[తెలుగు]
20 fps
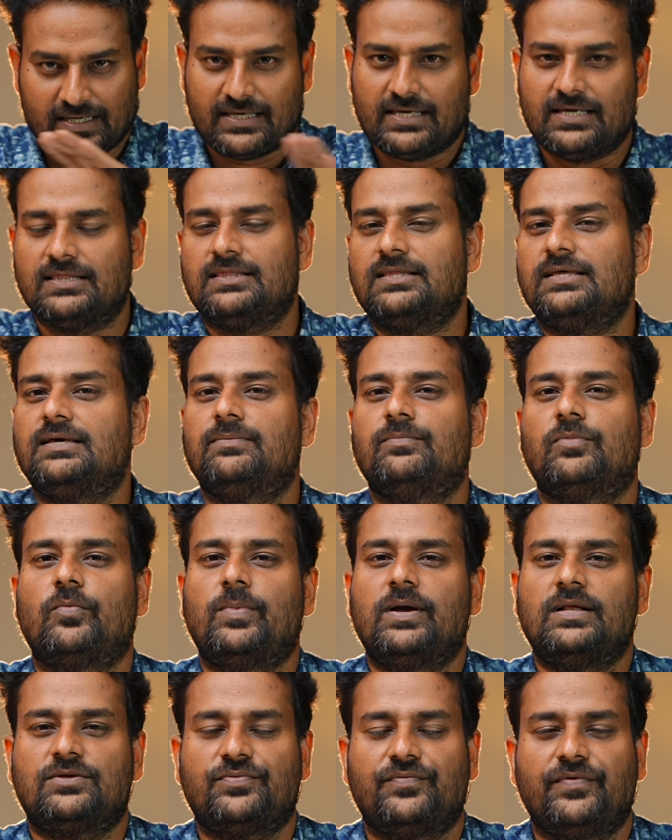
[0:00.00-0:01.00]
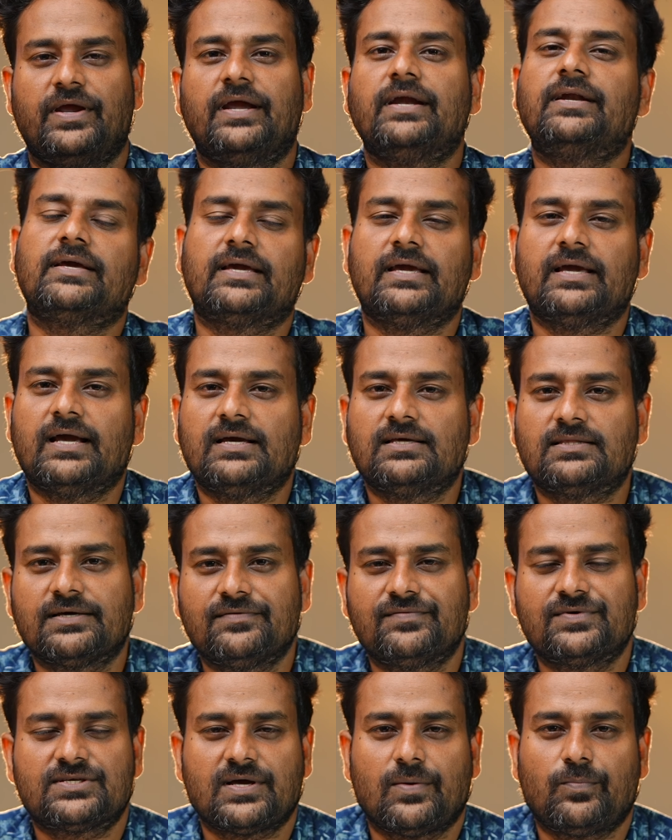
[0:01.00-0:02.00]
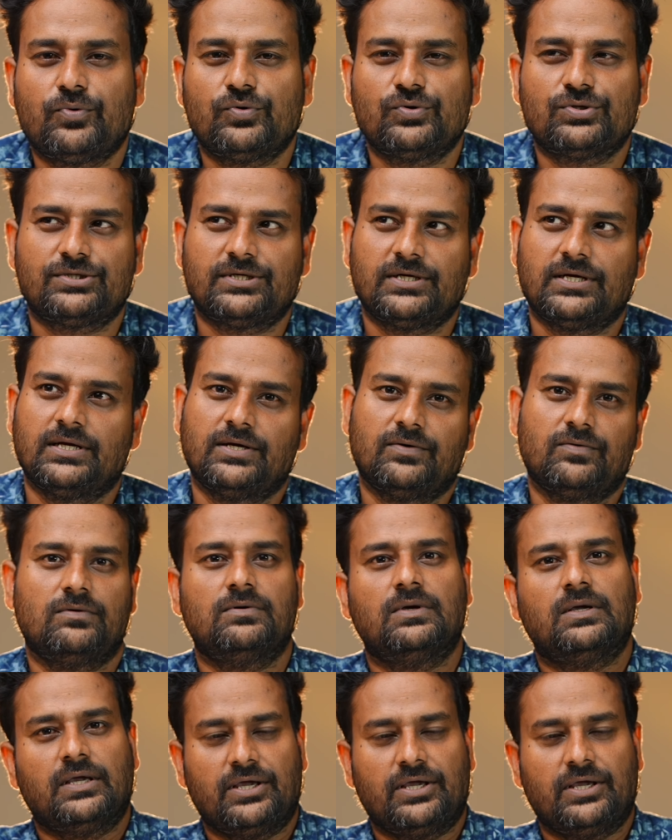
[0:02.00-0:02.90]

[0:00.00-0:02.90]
కింది మొబైల్స్ వెయిట్కి అయితే ఇవి సపోర్ట్ చేయవు